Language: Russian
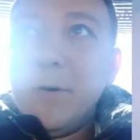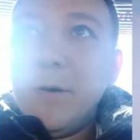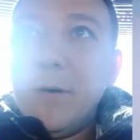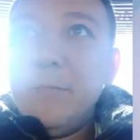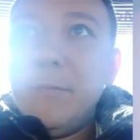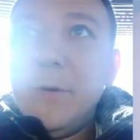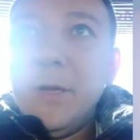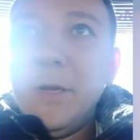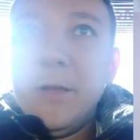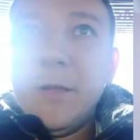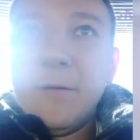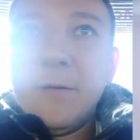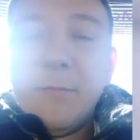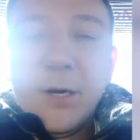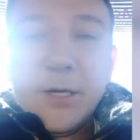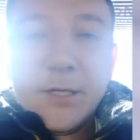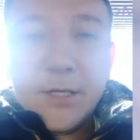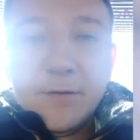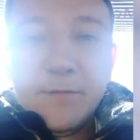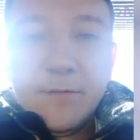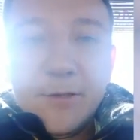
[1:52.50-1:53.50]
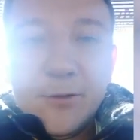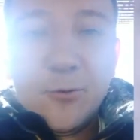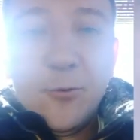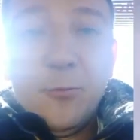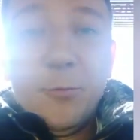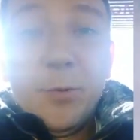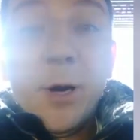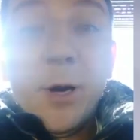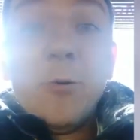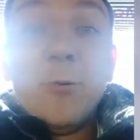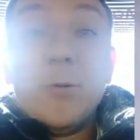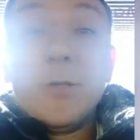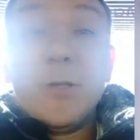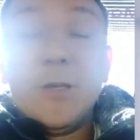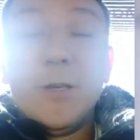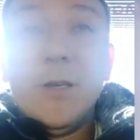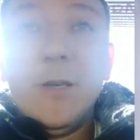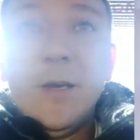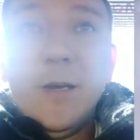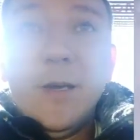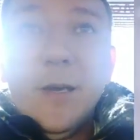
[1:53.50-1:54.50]
обильно и массово
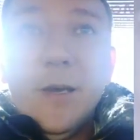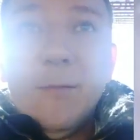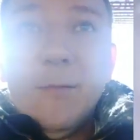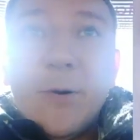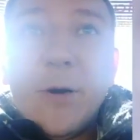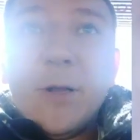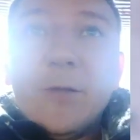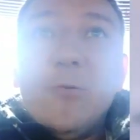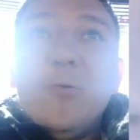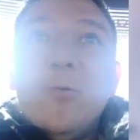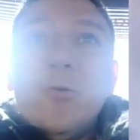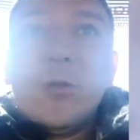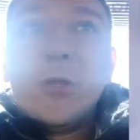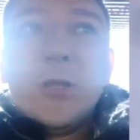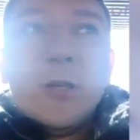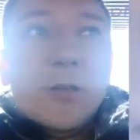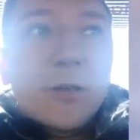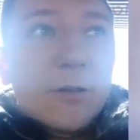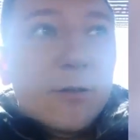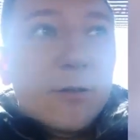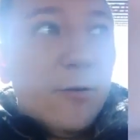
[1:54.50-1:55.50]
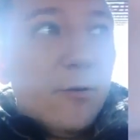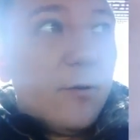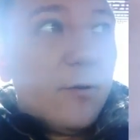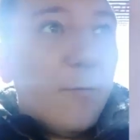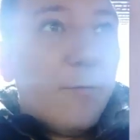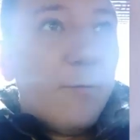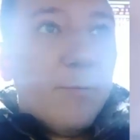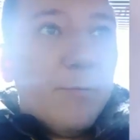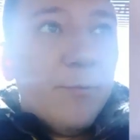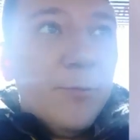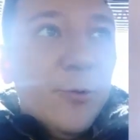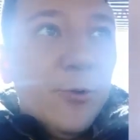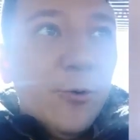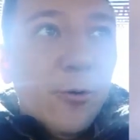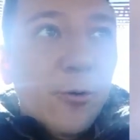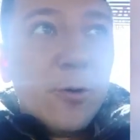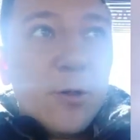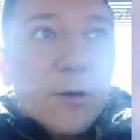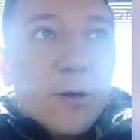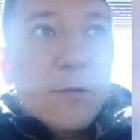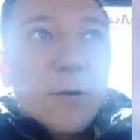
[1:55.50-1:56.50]
скупаются продукты долго,
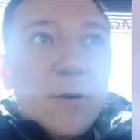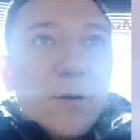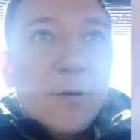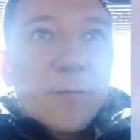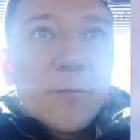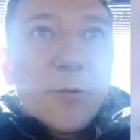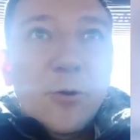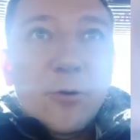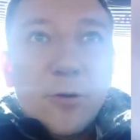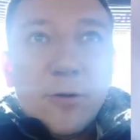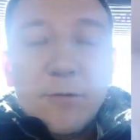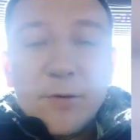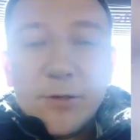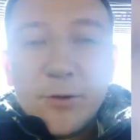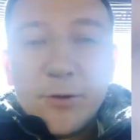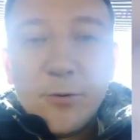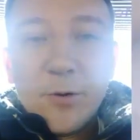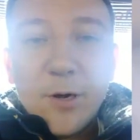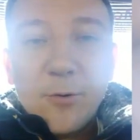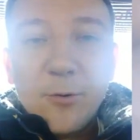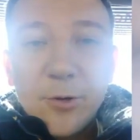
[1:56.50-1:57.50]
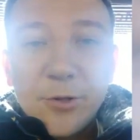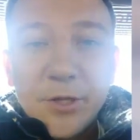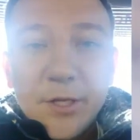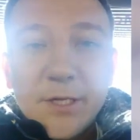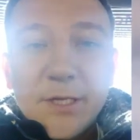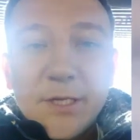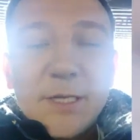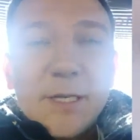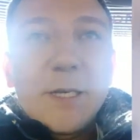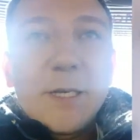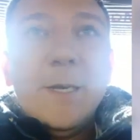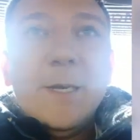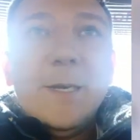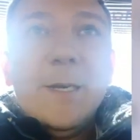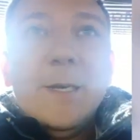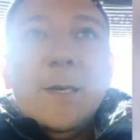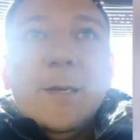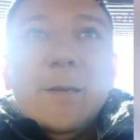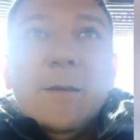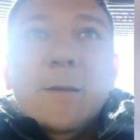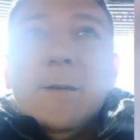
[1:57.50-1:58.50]
долгого, долгого срока годности.
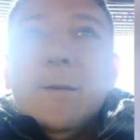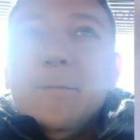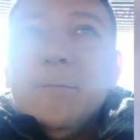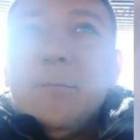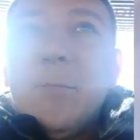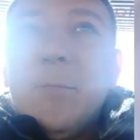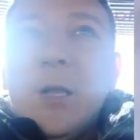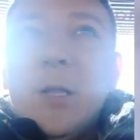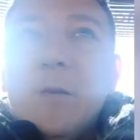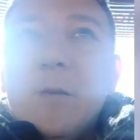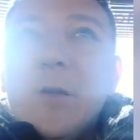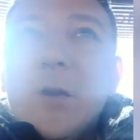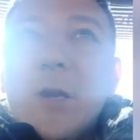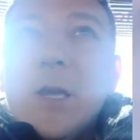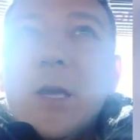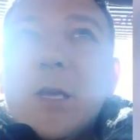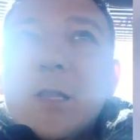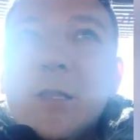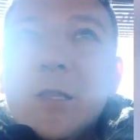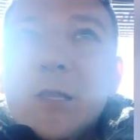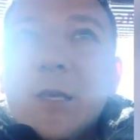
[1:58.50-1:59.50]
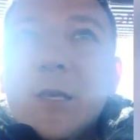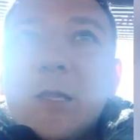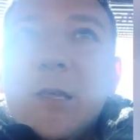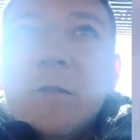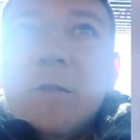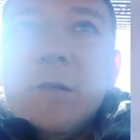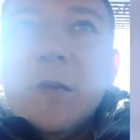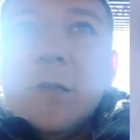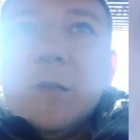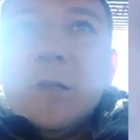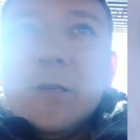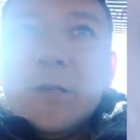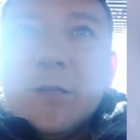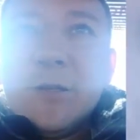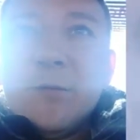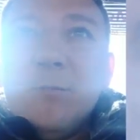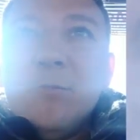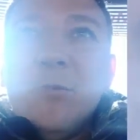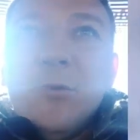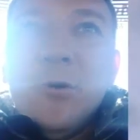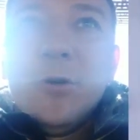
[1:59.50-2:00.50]
Маловероятно и, наверное,
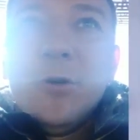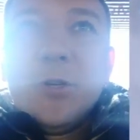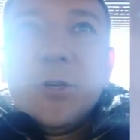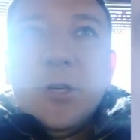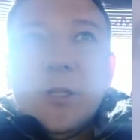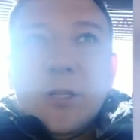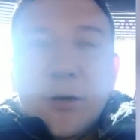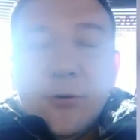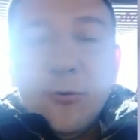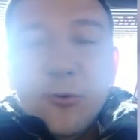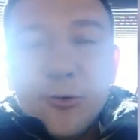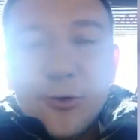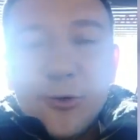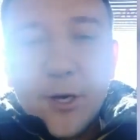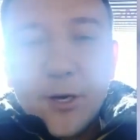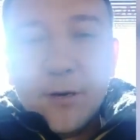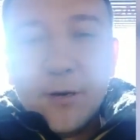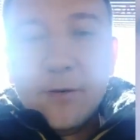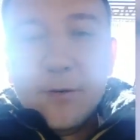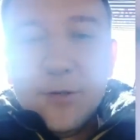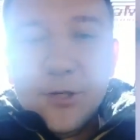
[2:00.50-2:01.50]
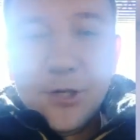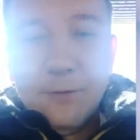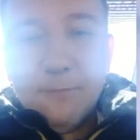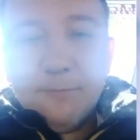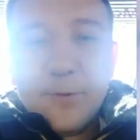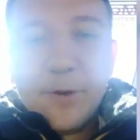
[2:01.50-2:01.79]
больше это утка, чем